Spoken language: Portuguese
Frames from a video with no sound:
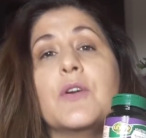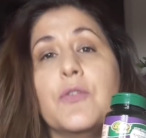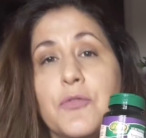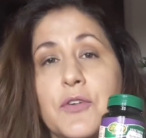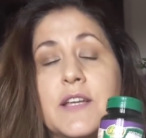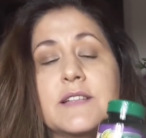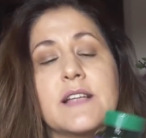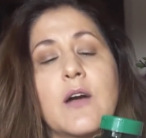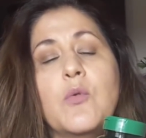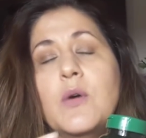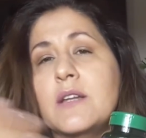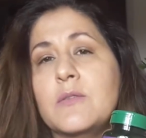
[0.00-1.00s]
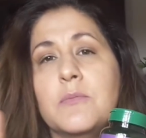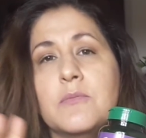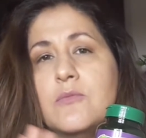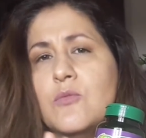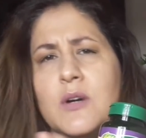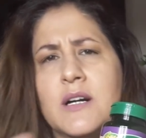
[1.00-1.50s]
que eu fiz há um ano,
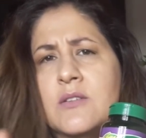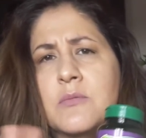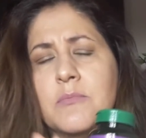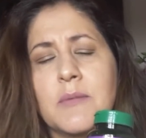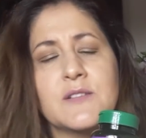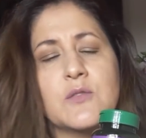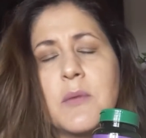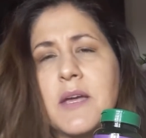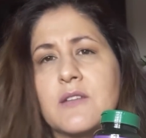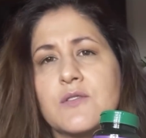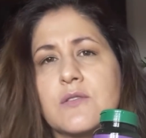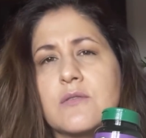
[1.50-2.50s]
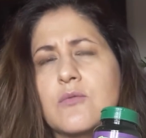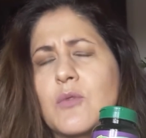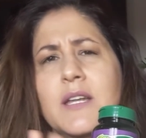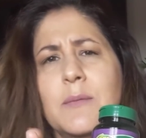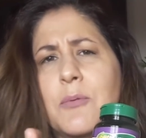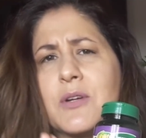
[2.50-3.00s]
um ano mais ou menos, um
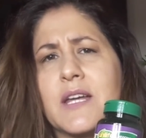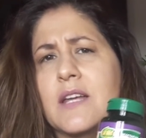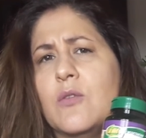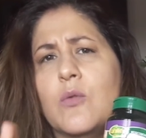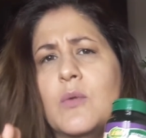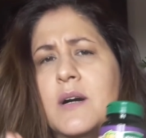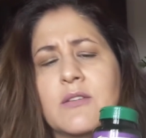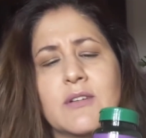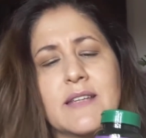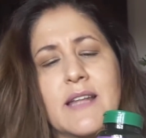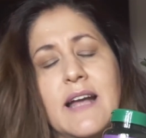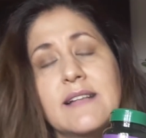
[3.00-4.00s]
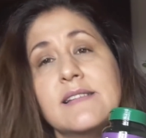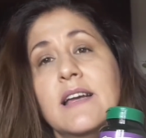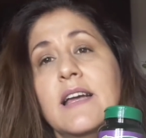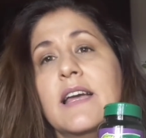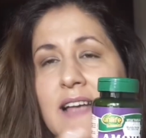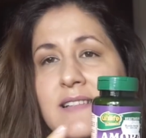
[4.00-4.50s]
ano e pouquinho, um ano atrás.
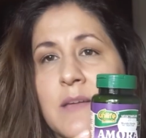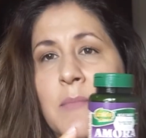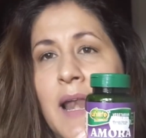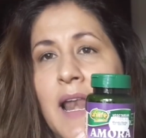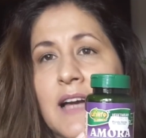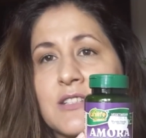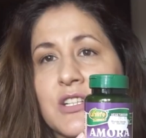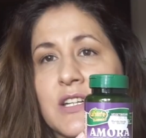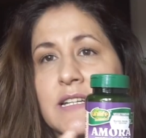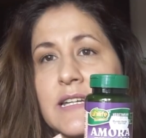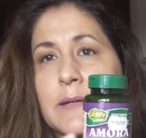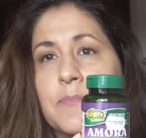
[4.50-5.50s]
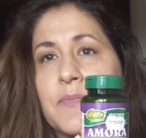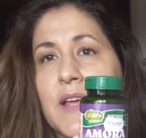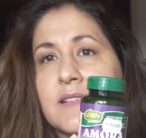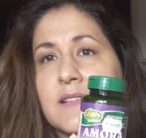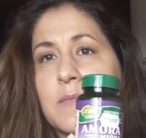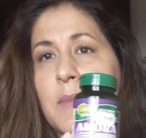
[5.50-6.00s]
Essa embalagem aqui,
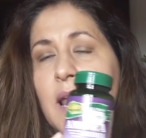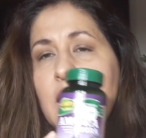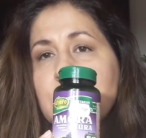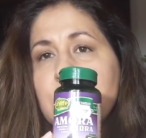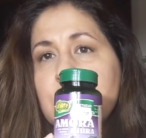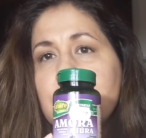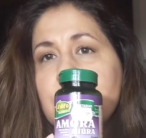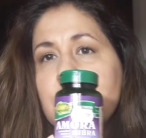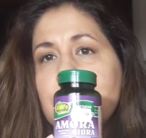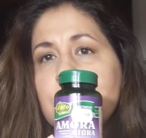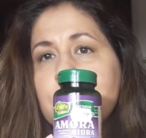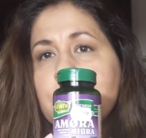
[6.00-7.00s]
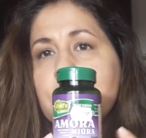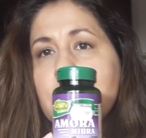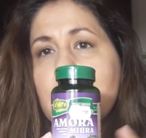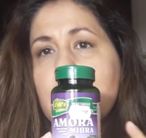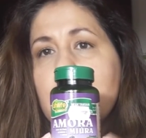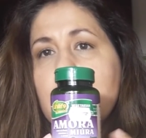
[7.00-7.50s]
essa embalagem de
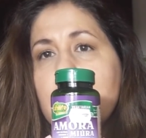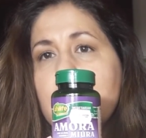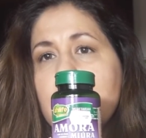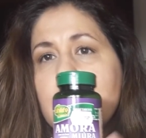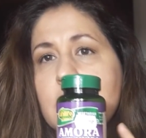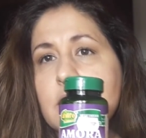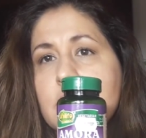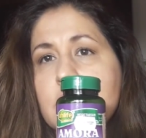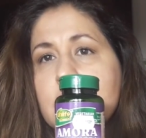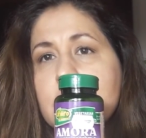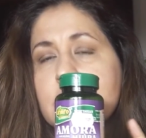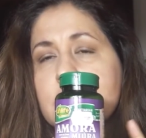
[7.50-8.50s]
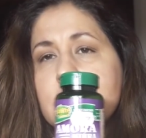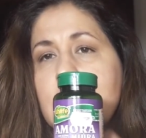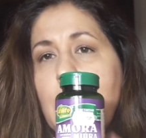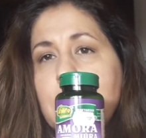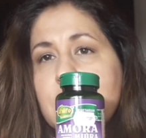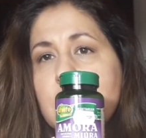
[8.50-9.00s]
uh,
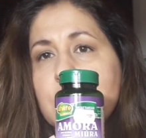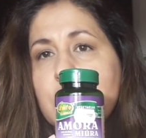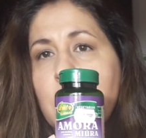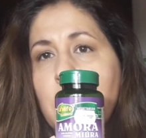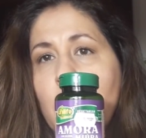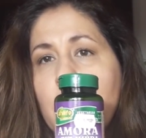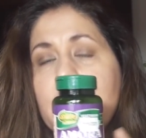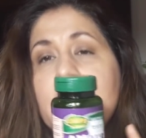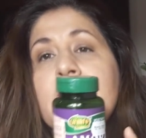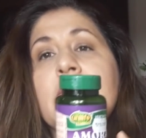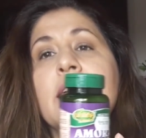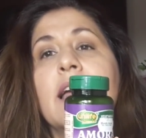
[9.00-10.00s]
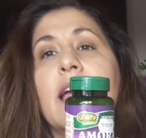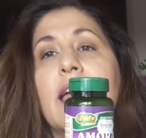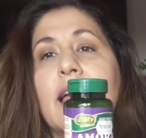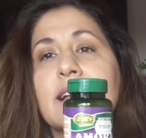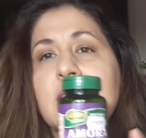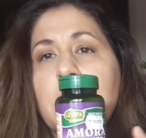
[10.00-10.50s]
cápsulas de amora,
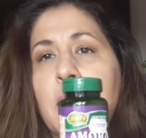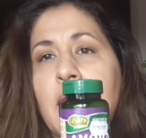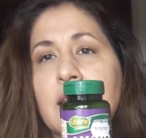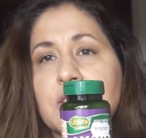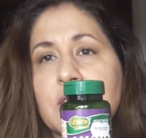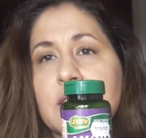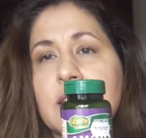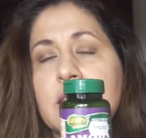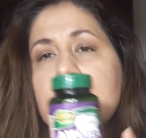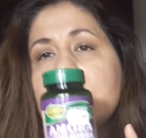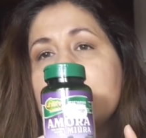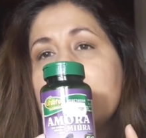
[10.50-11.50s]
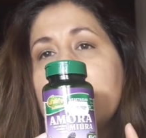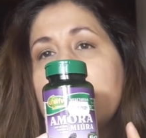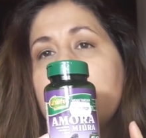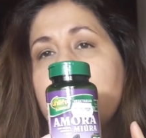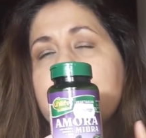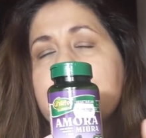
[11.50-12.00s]
essa embalagem aqui
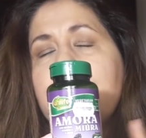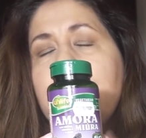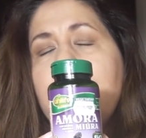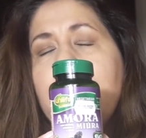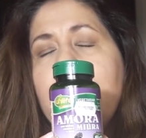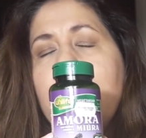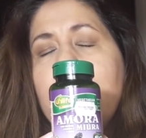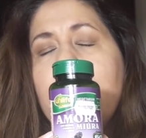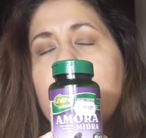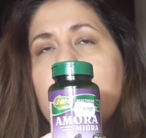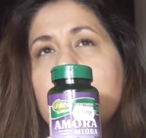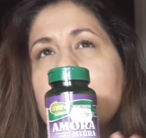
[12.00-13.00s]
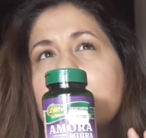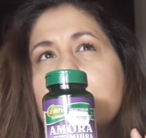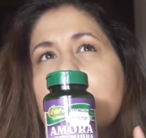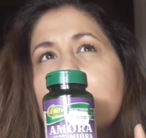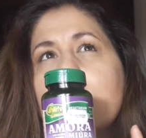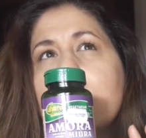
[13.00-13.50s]
é, já é a
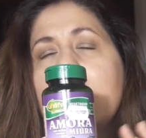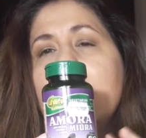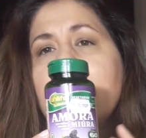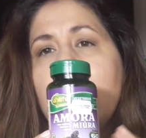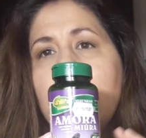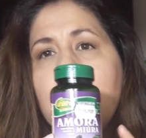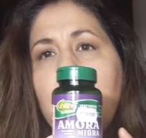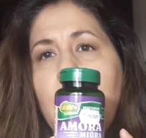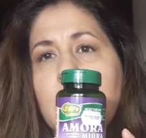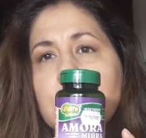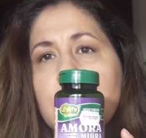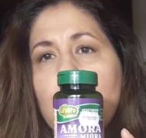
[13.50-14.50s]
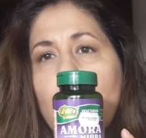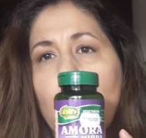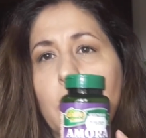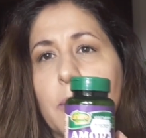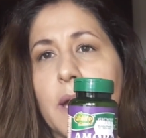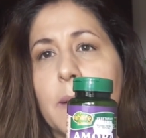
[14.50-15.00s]
quinta embalagem que eu
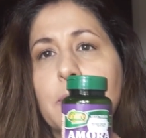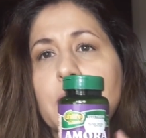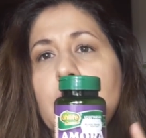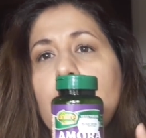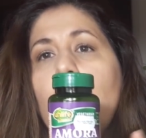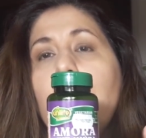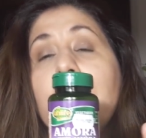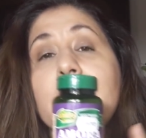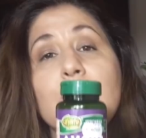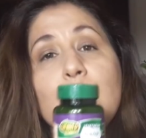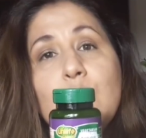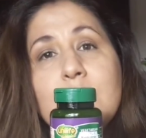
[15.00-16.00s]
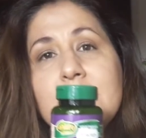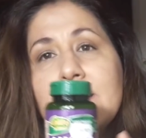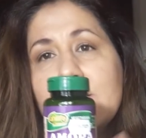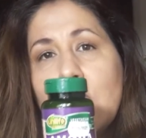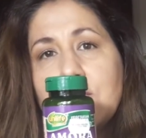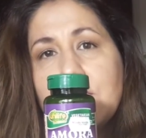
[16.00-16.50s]
comprei, porque eu comprei duas
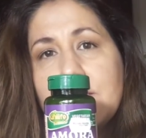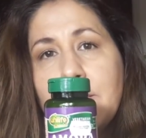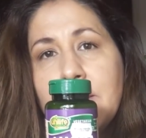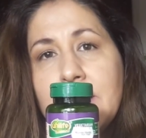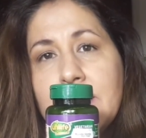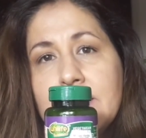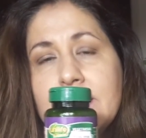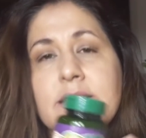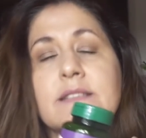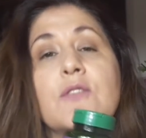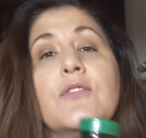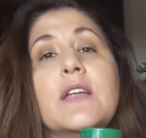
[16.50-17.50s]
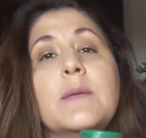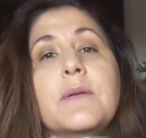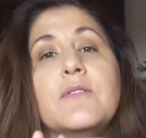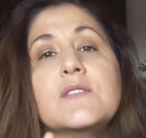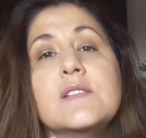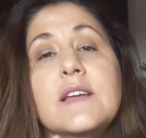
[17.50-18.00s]
nas lojas americanas. Eu falei
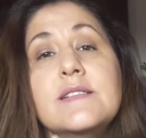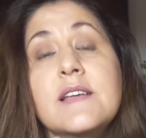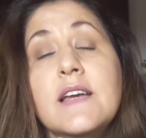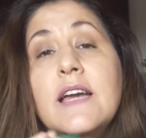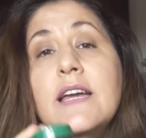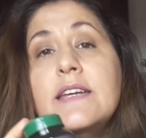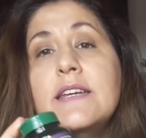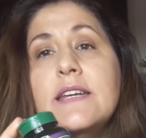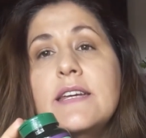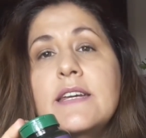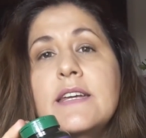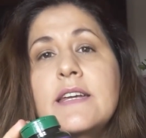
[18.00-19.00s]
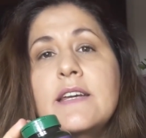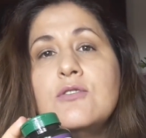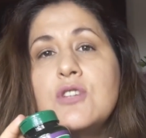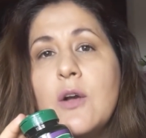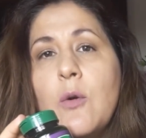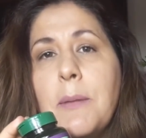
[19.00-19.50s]
para vocês que eu
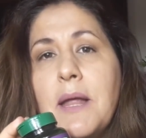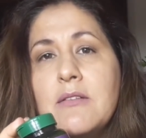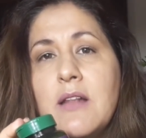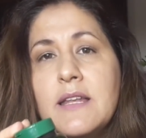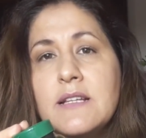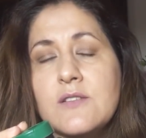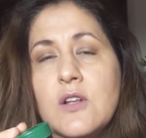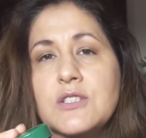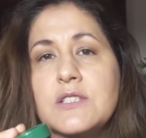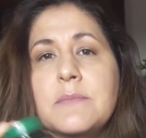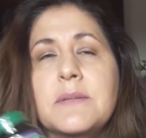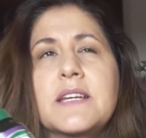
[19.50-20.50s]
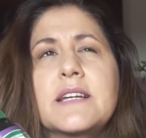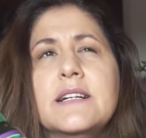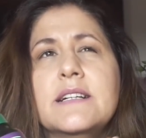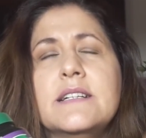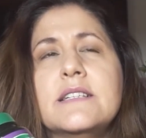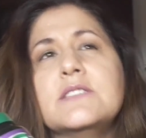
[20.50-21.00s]
tinha comprado lá nas lojas
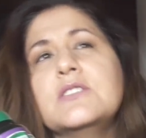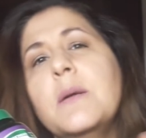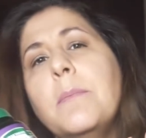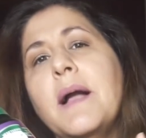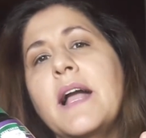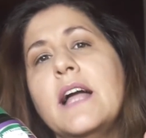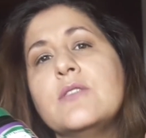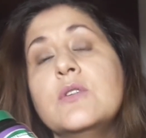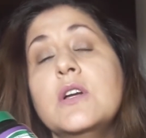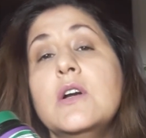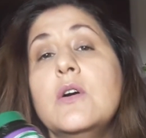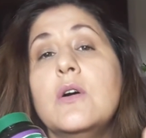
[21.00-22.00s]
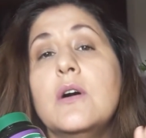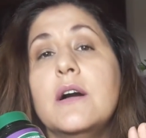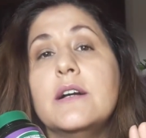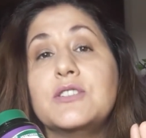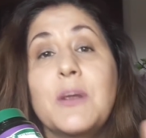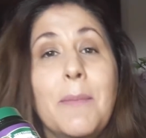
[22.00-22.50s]
americanas, tinha pagado
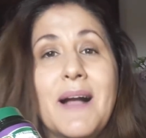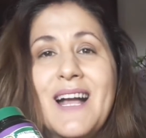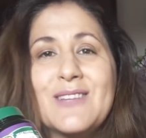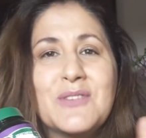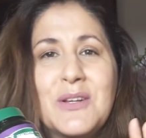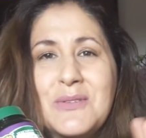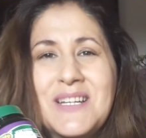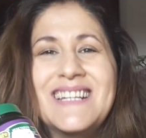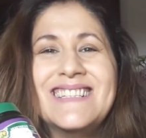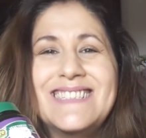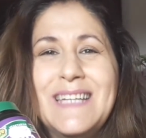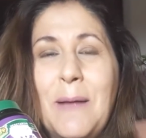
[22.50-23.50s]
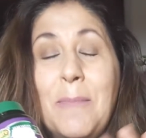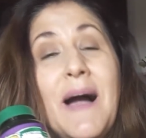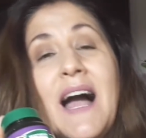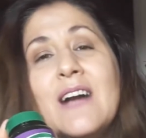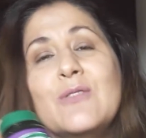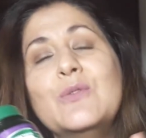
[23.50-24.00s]
ah, tinha pagado não, né? Tinha
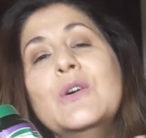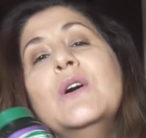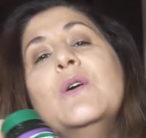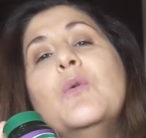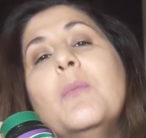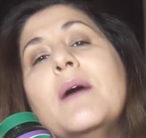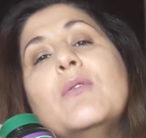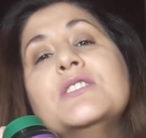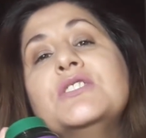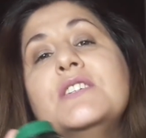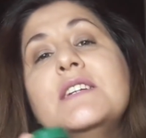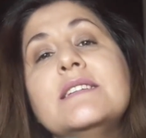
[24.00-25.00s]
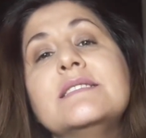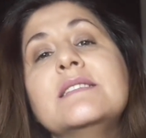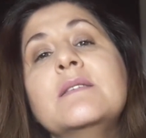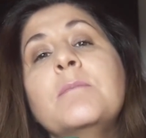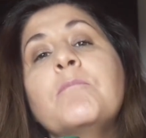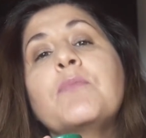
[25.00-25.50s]
pago uma quantia
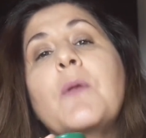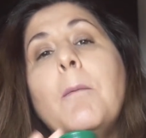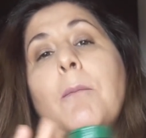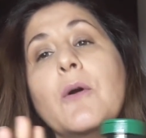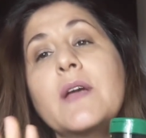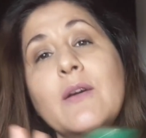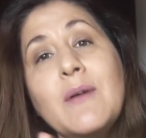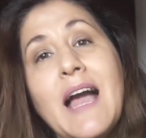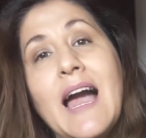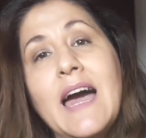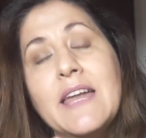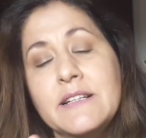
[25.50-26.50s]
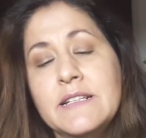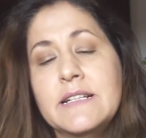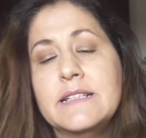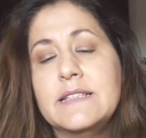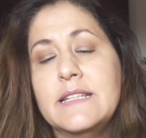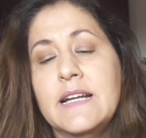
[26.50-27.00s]
assim, um pouquinho cara
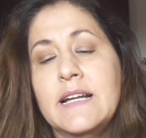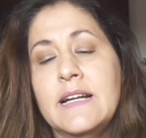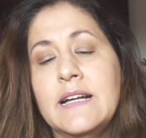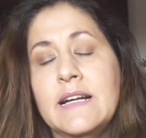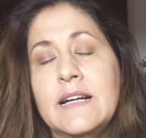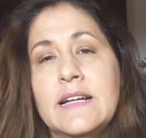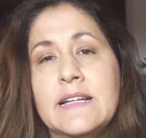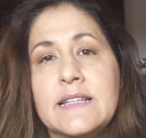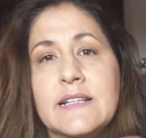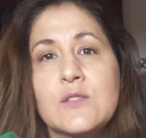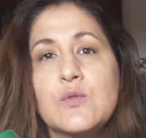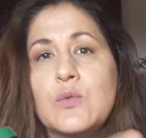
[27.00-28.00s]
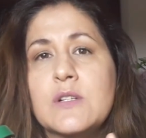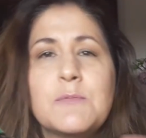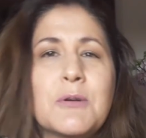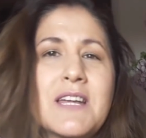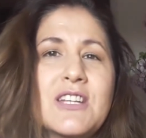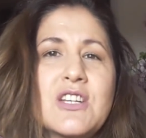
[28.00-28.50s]
da, das duas,
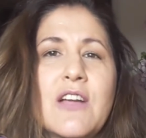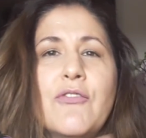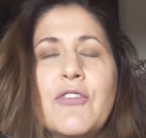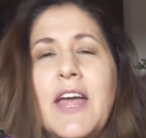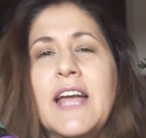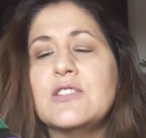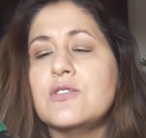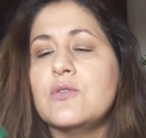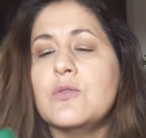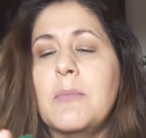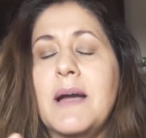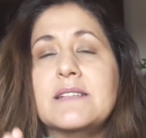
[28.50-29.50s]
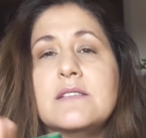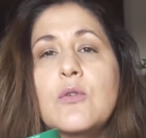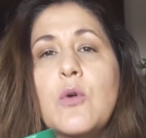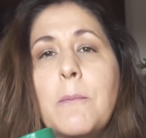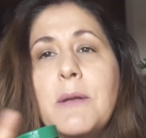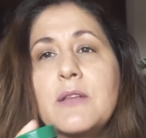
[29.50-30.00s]
porque tinha frete e tudo mais, então
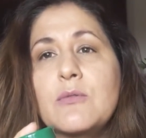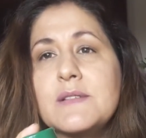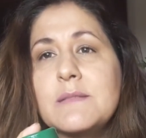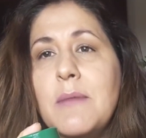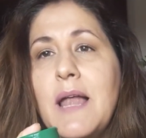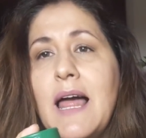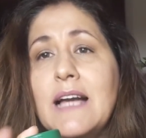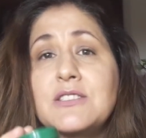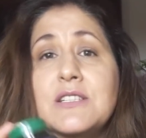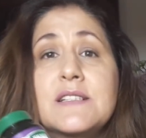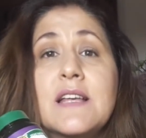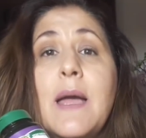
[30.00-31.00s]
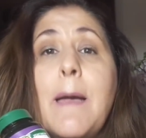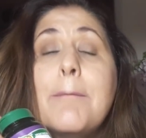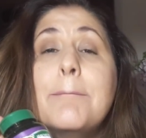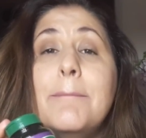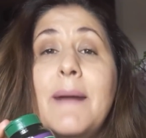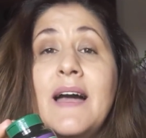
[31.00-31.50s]
eu comprei duas embalagens.
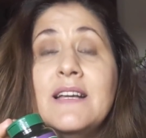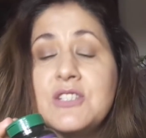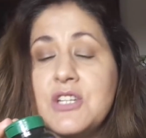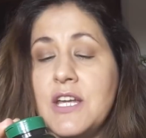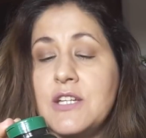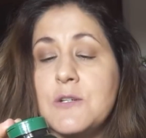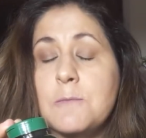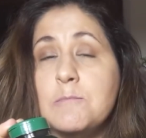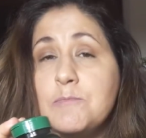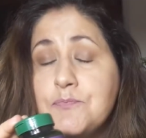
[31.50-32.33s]
Mas, gente,